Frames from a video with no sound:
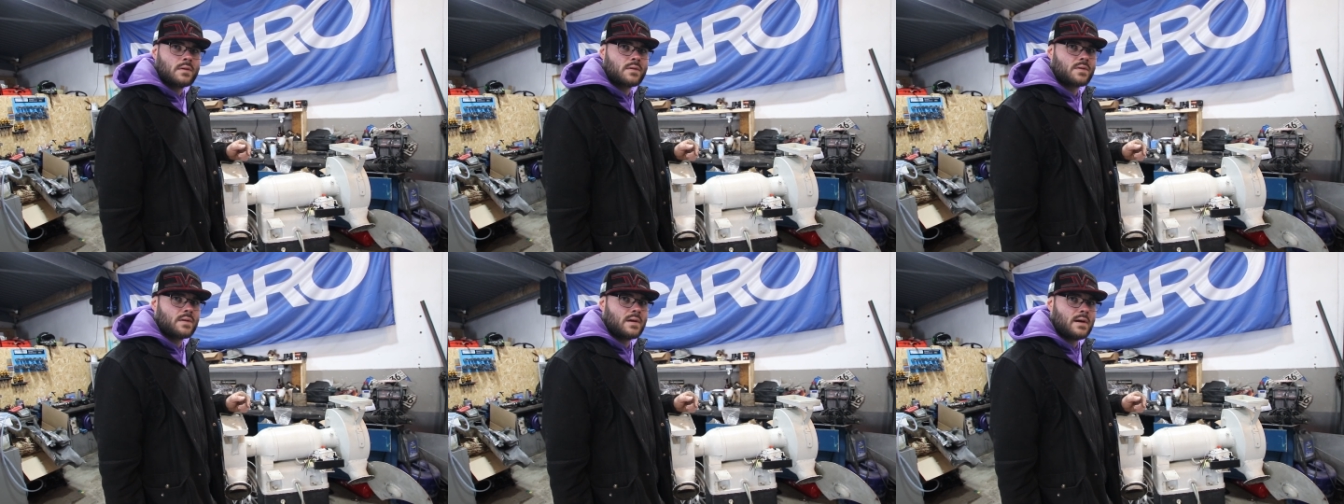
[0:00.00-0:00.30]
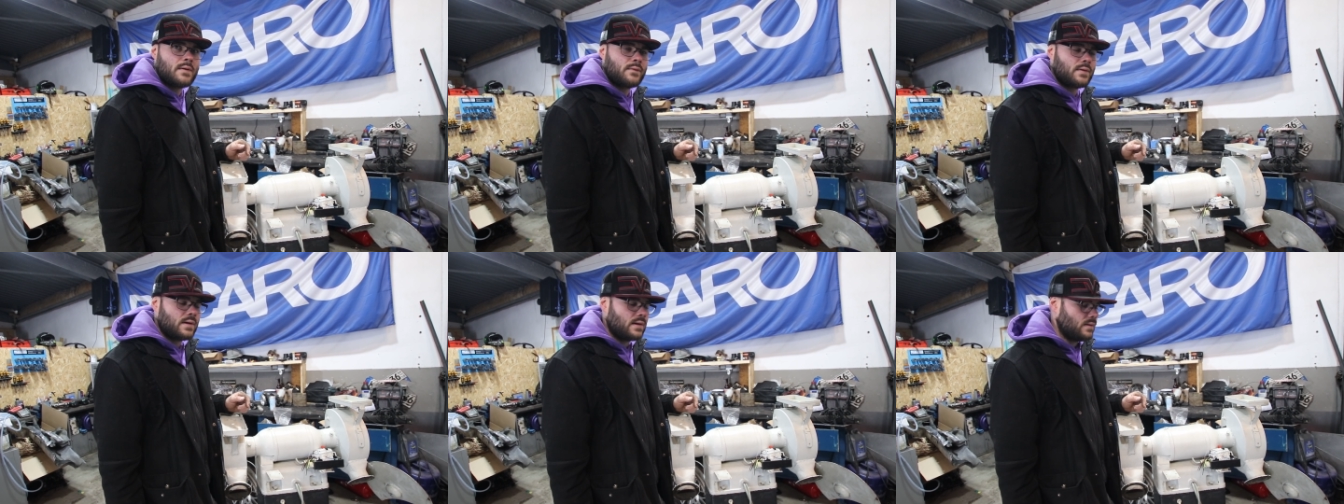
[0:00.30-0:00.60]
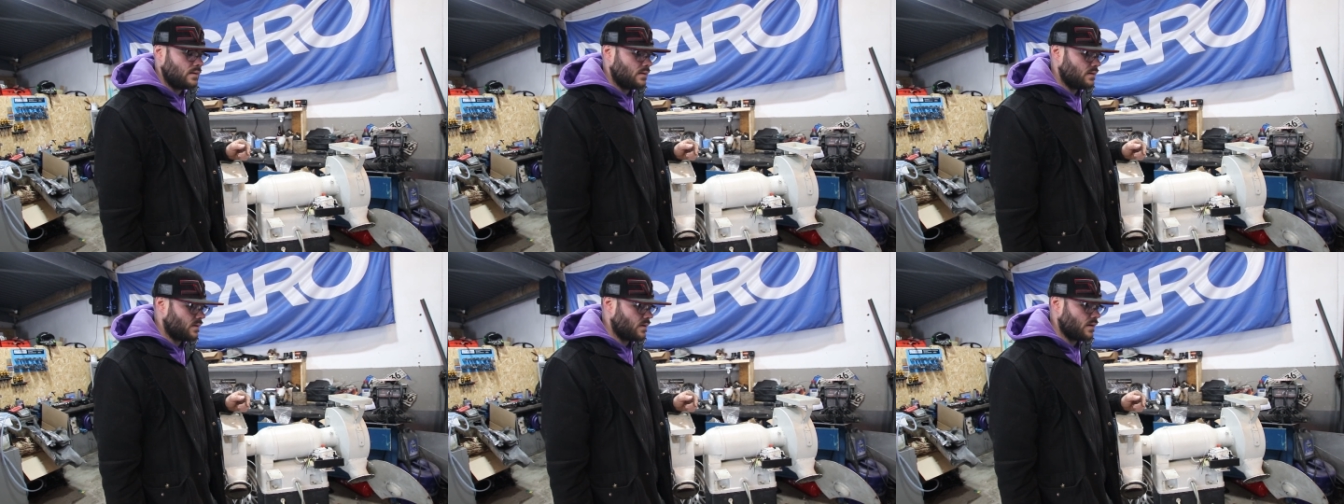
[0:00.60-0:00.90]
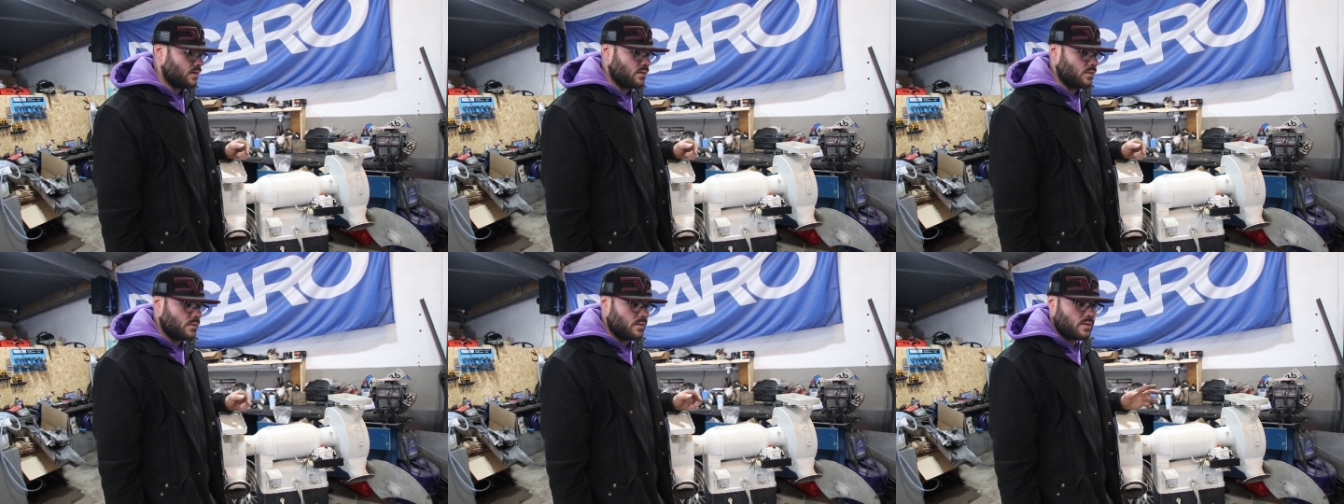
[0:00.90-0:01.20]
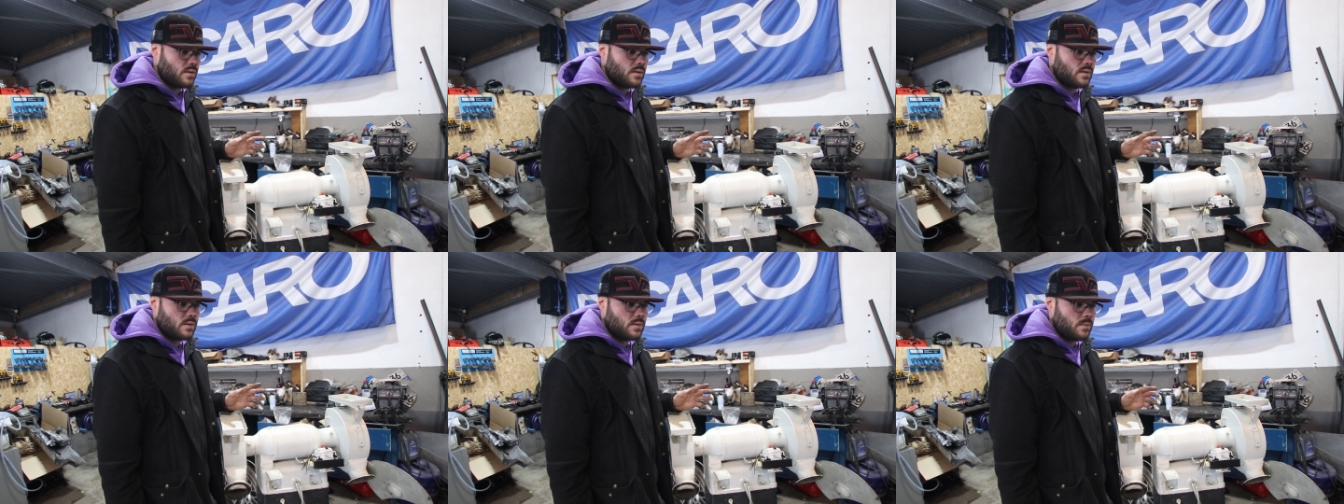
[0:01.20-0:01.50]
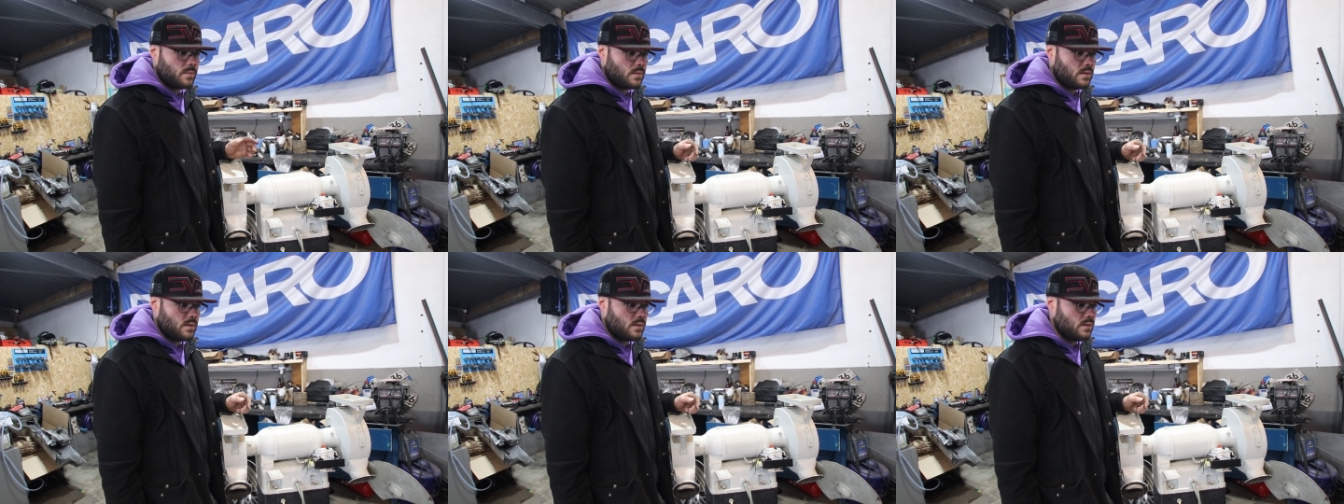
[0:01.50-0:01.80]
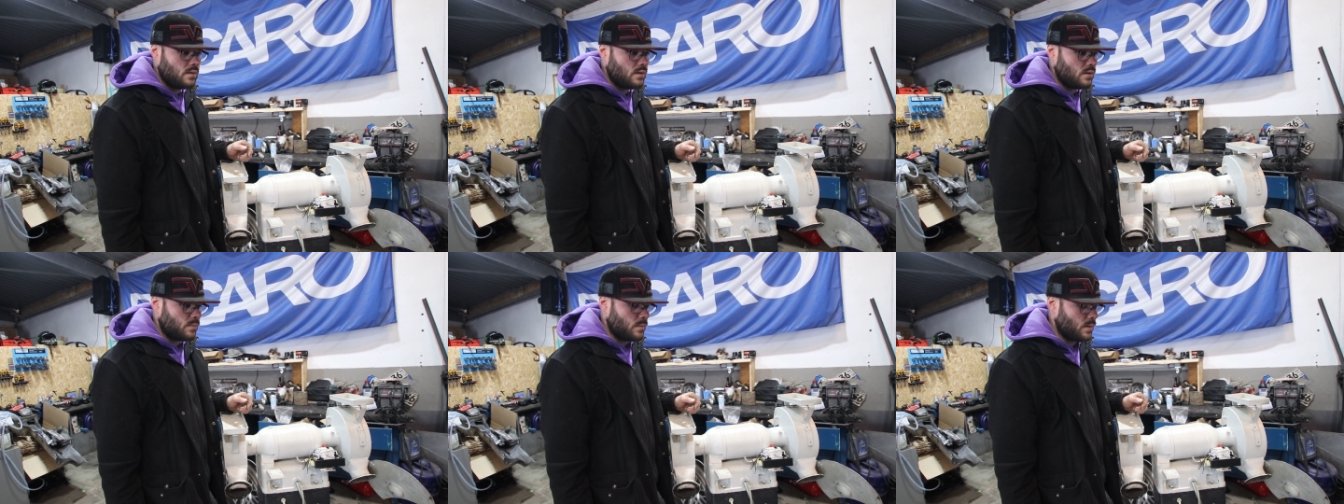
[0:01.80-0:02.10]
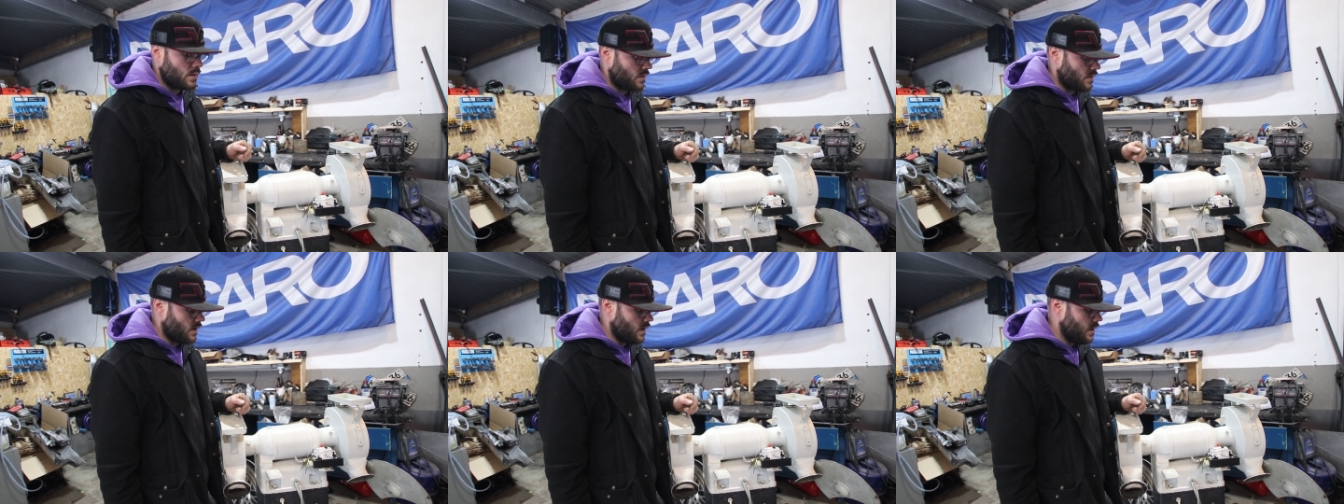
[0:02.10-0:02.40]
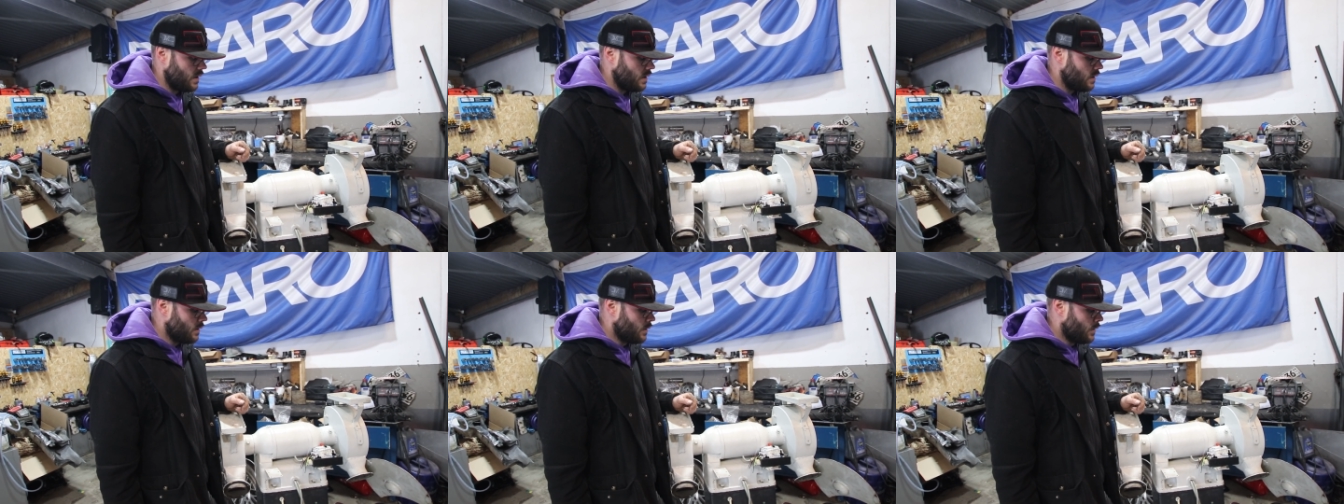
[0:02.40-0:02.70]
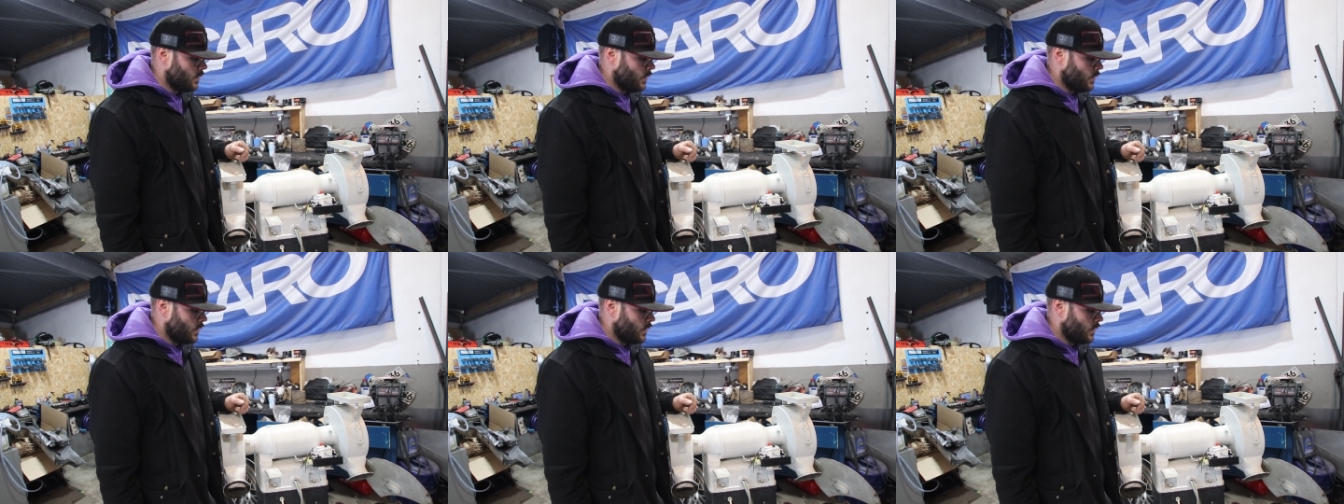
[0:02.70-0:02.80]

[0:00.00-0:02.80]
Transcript: Das darf eigentlich seit 1970 nicht mehr sein.